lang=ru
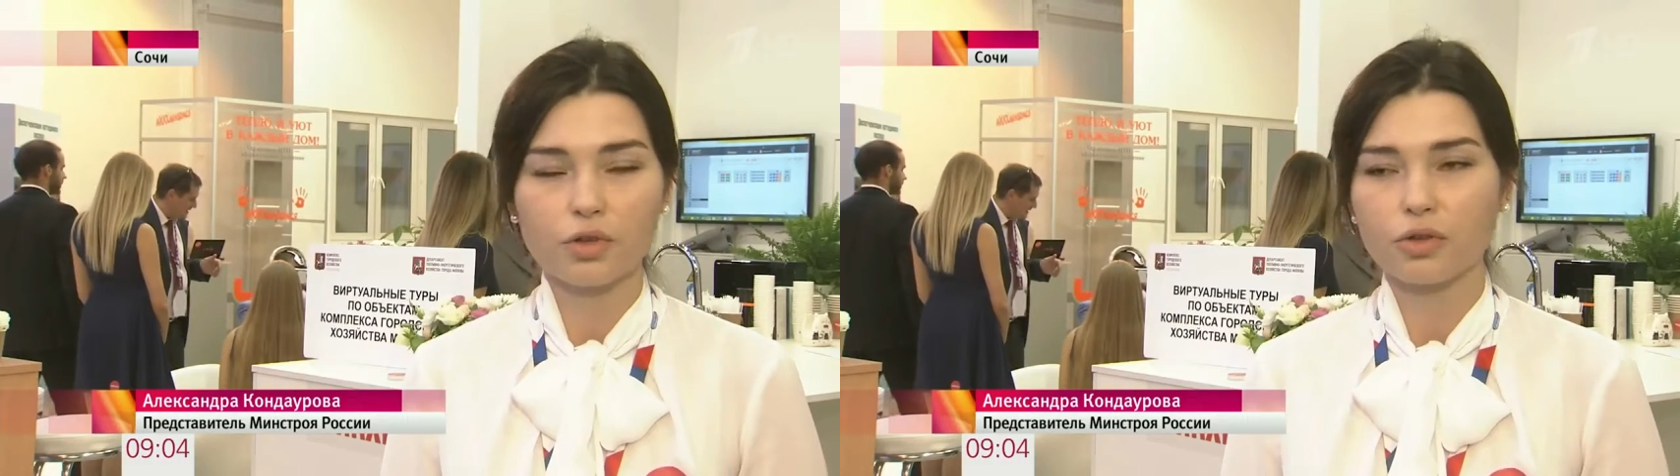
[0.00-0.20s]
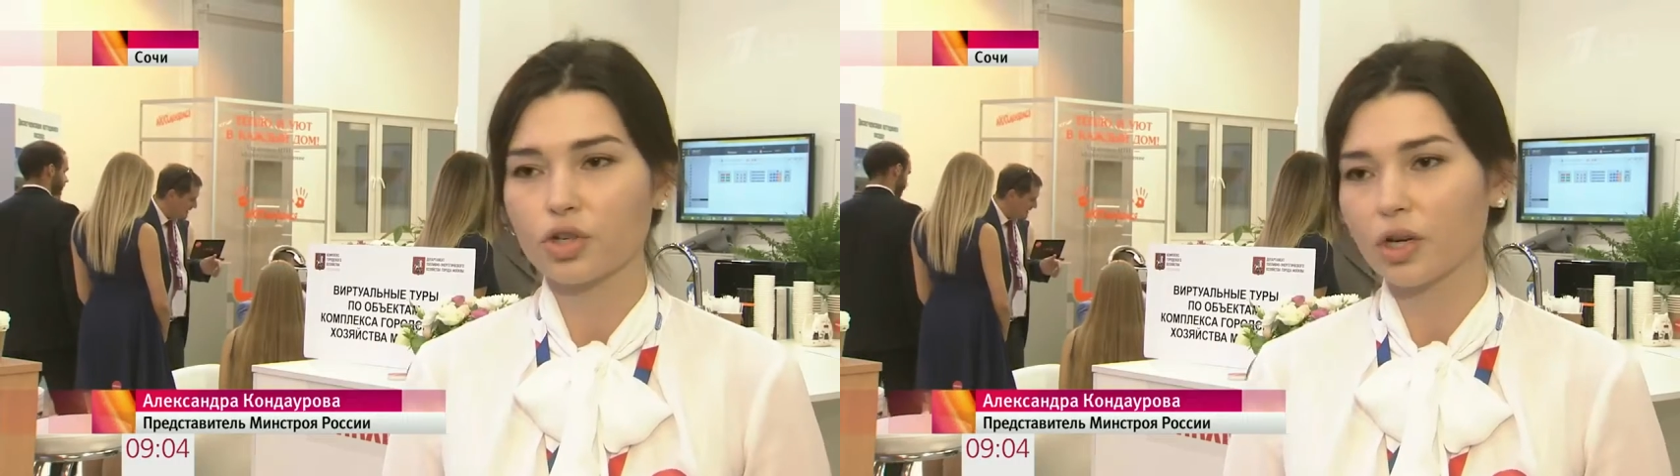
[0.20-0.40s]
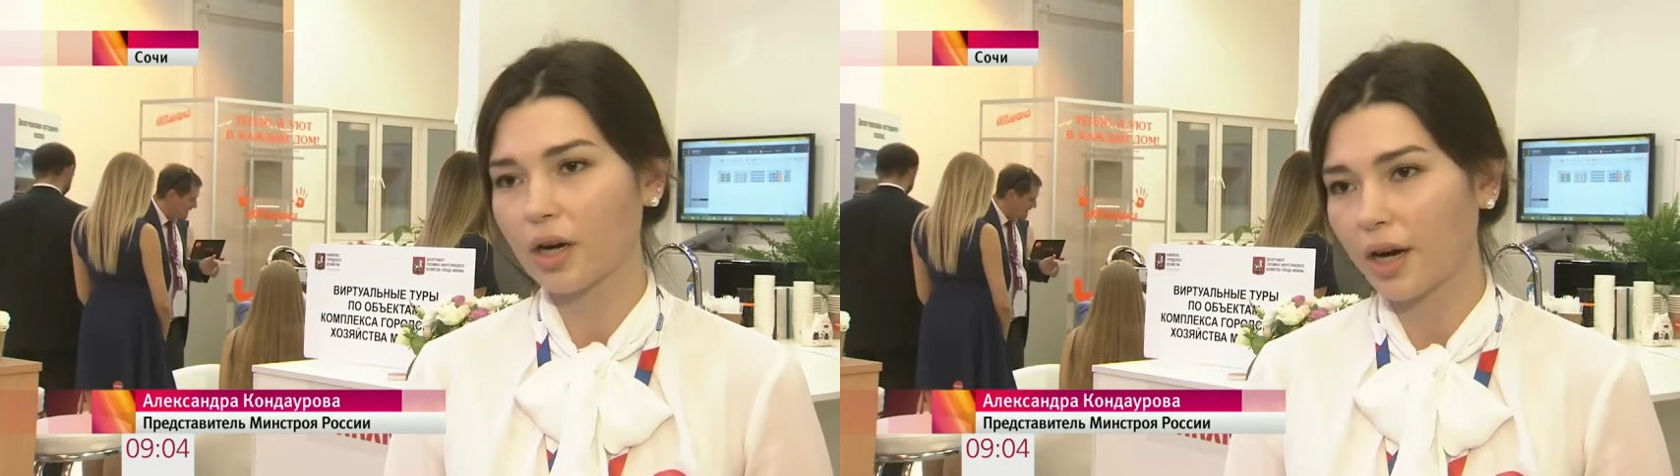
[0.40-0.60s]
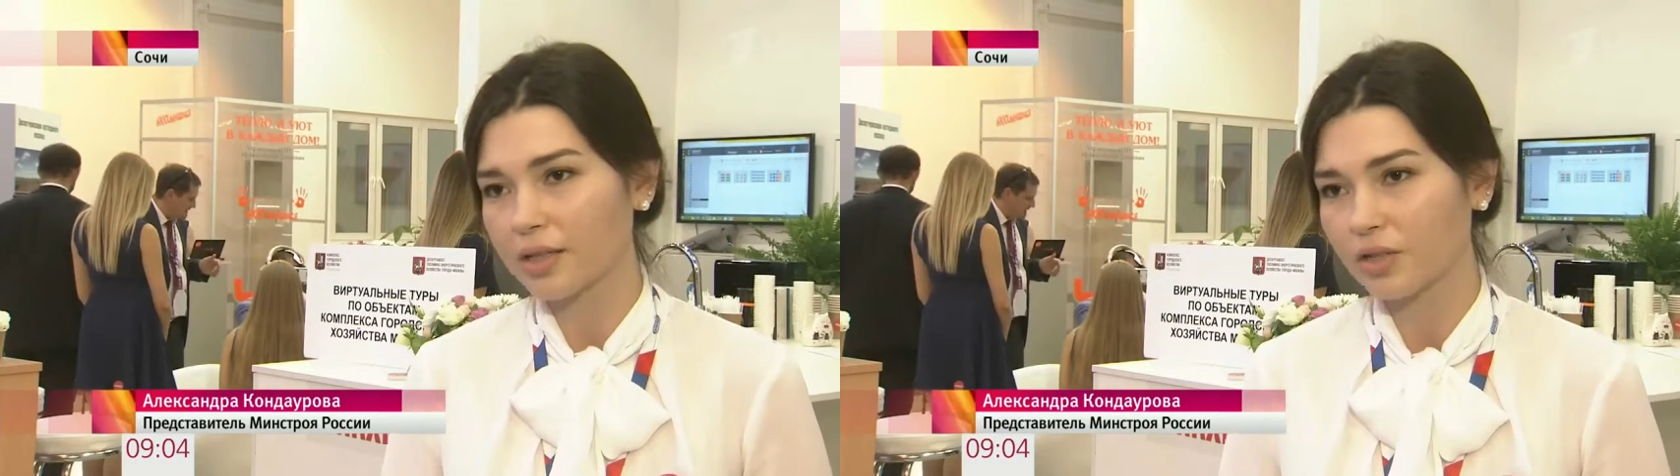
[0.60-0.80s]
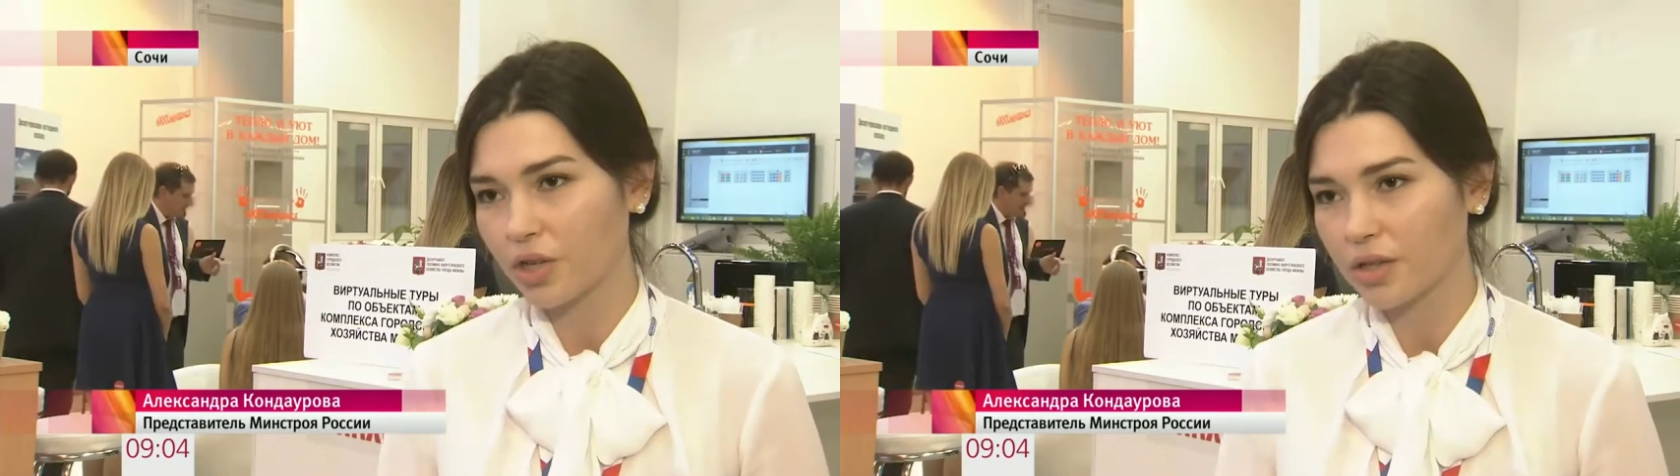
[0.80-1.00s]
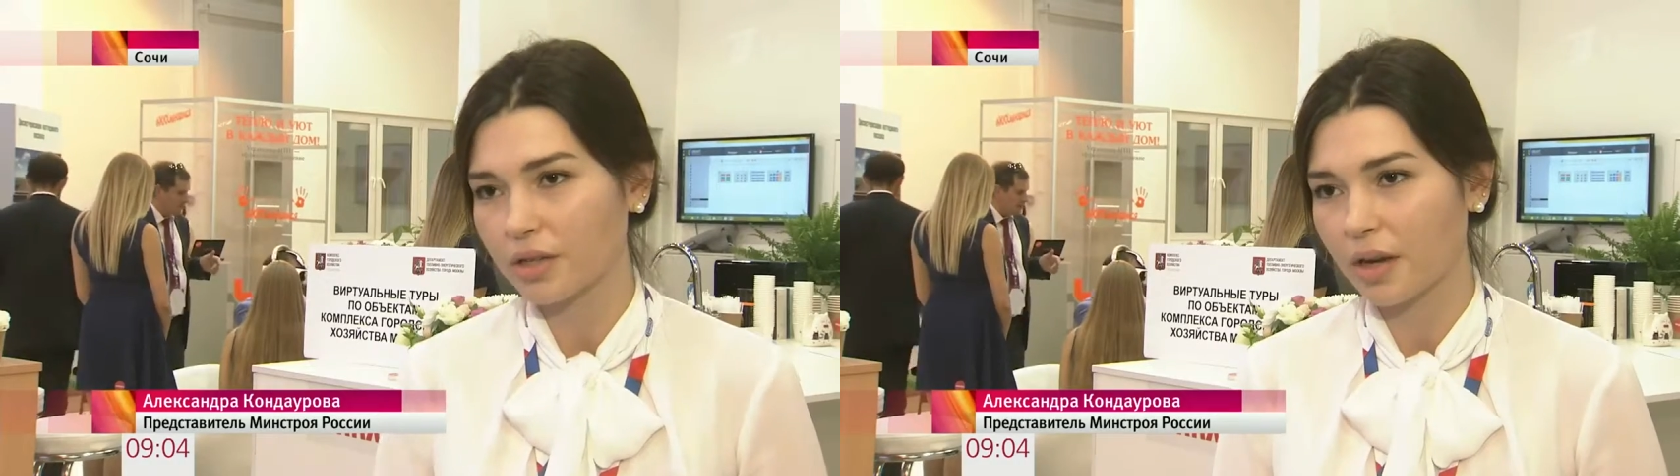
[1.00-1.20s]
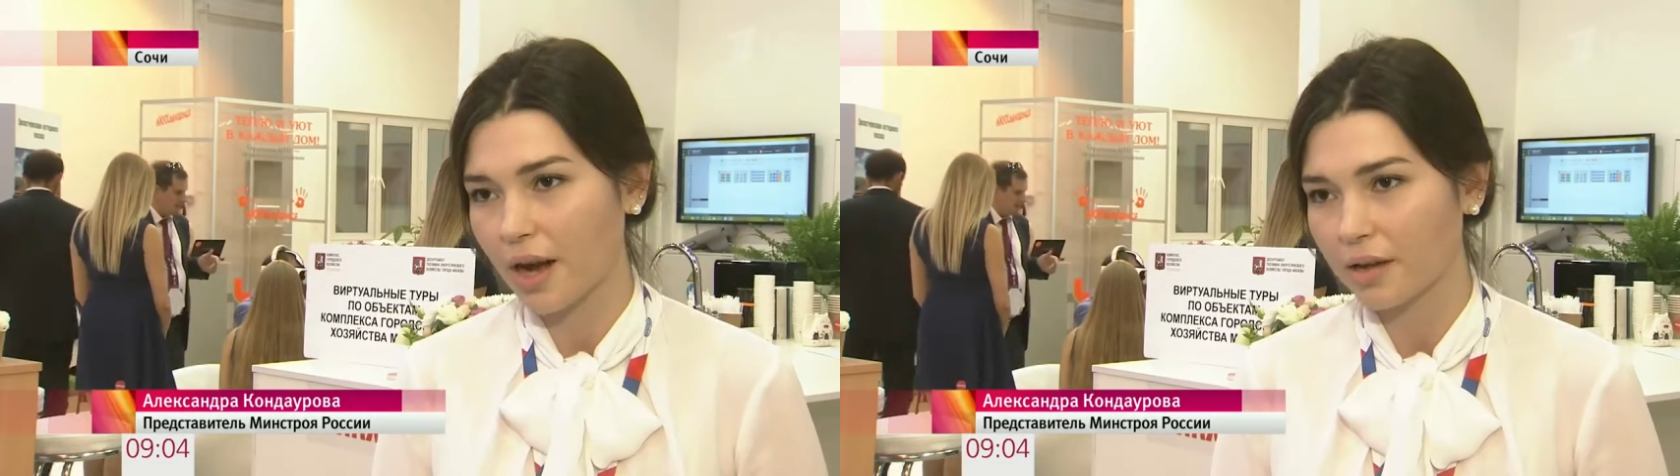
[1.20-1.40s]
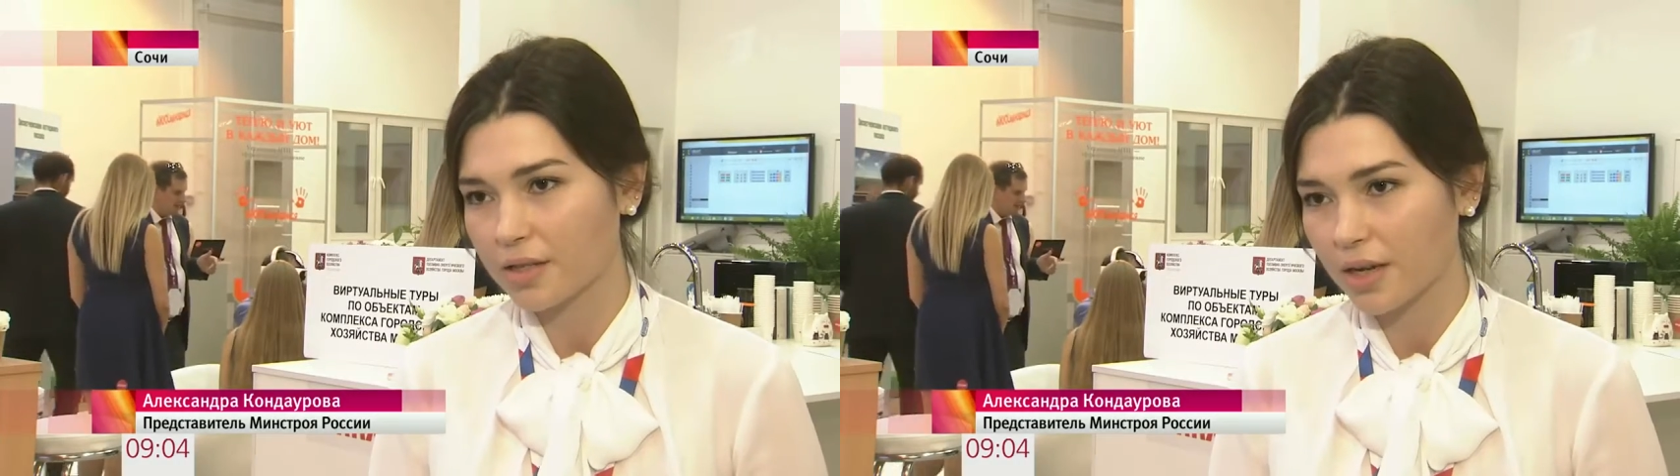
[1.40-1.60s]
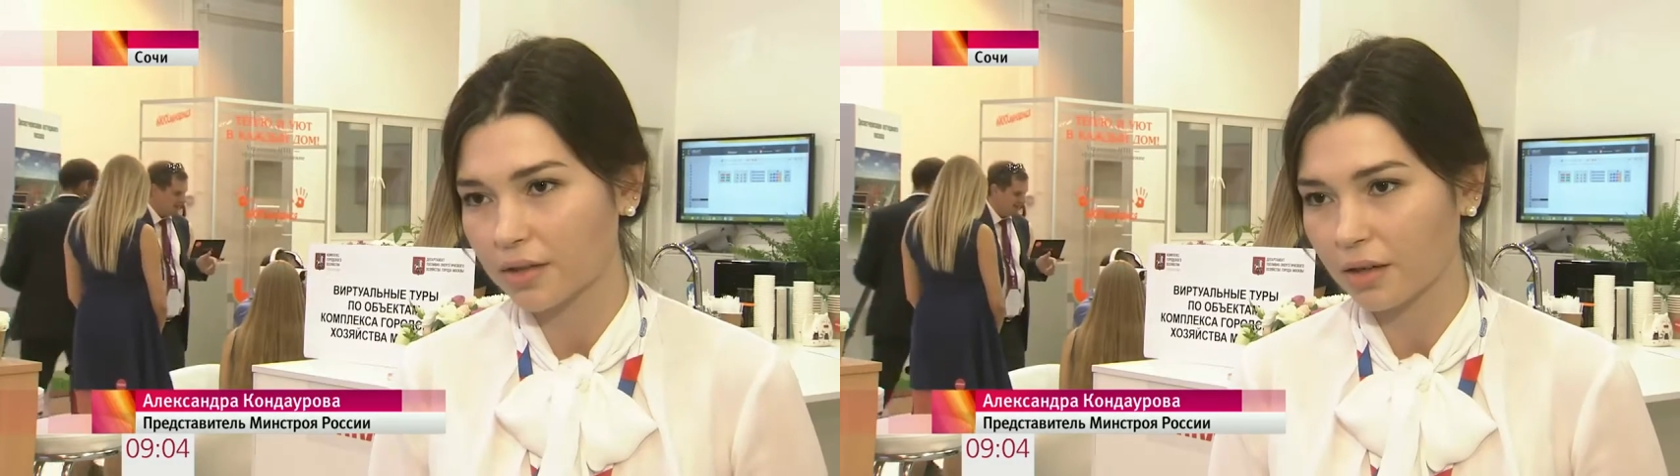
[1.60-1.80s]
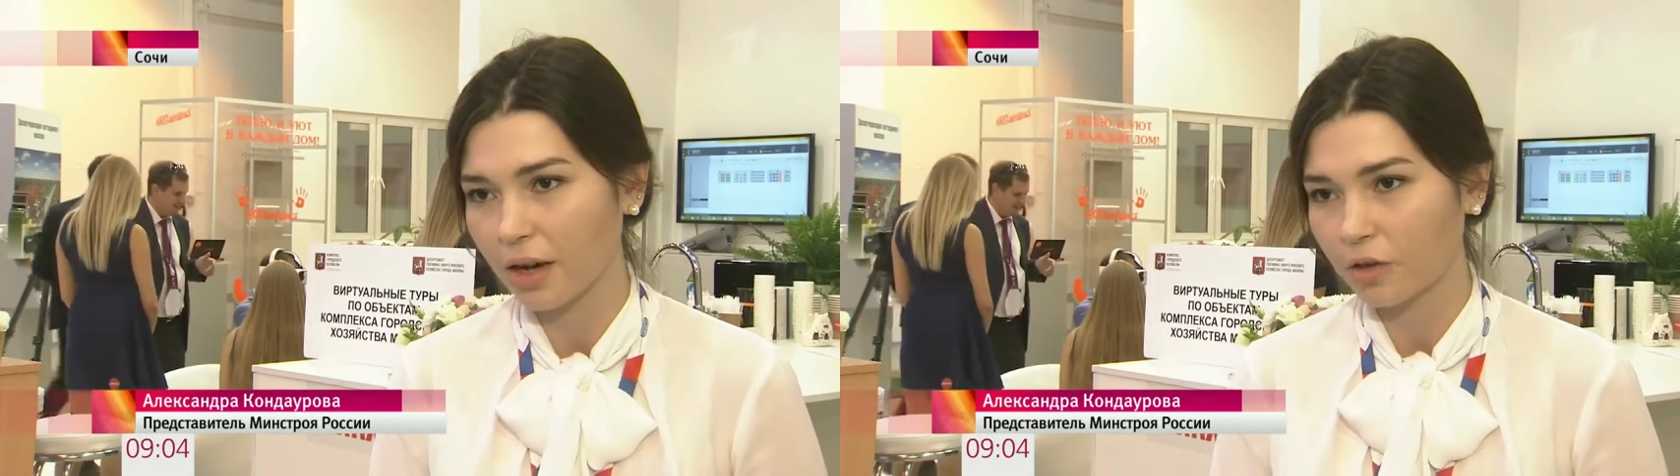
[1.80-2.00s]
что ЖКХ сейчас это реальный
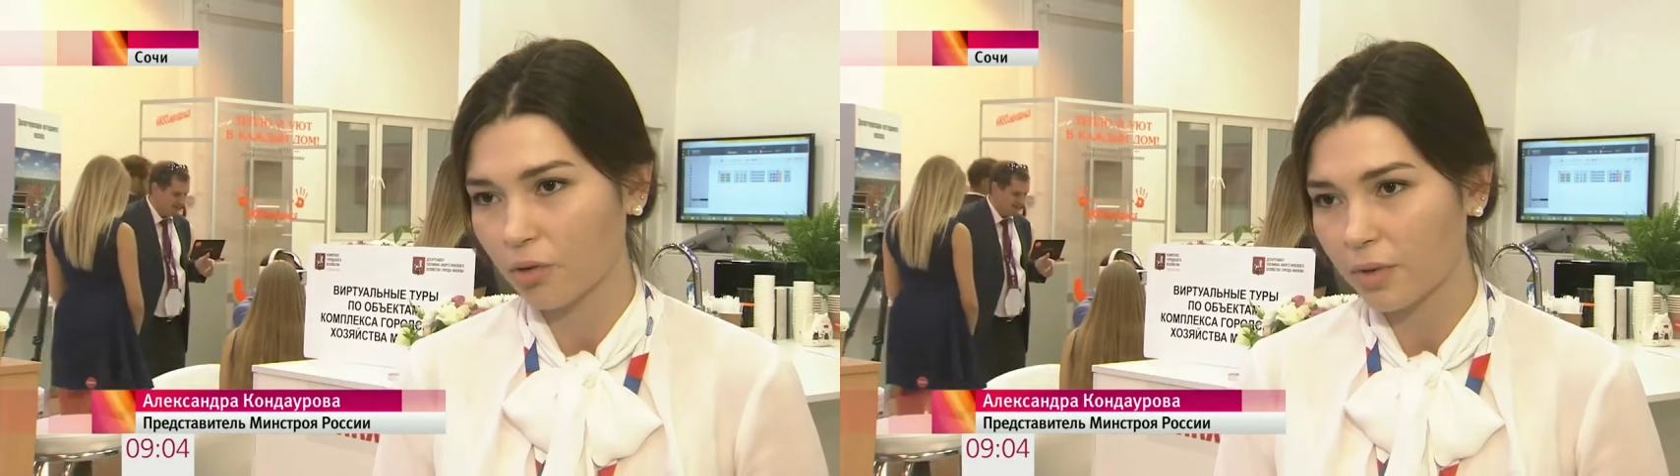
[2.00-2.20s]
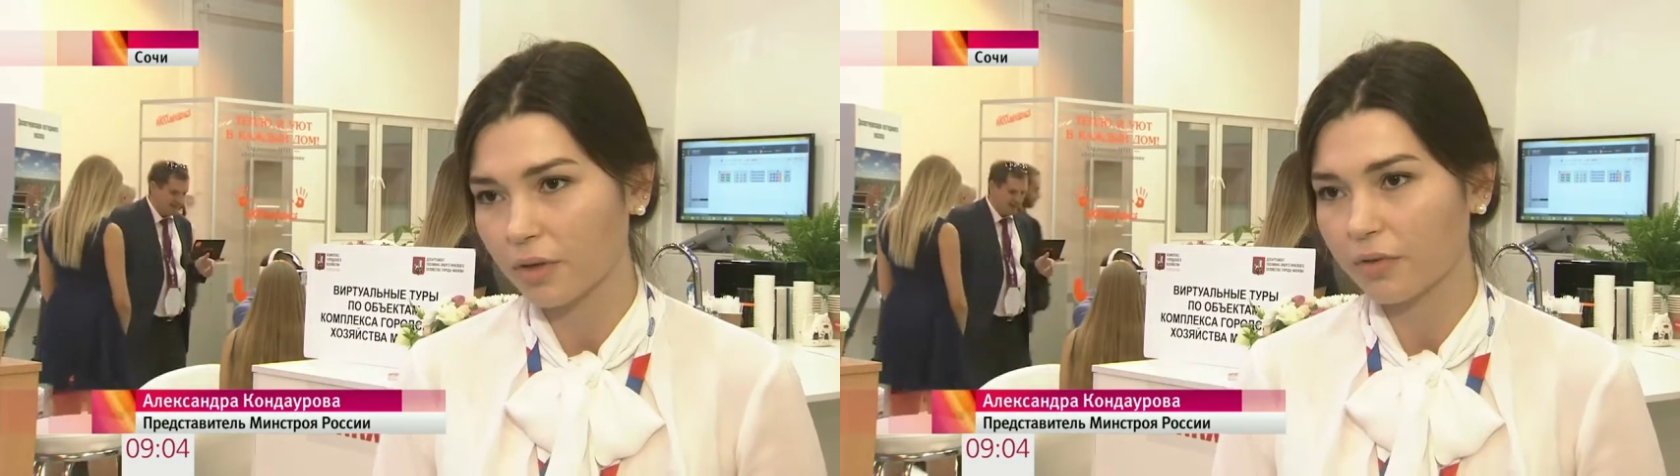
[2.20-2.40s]
сектор экономики,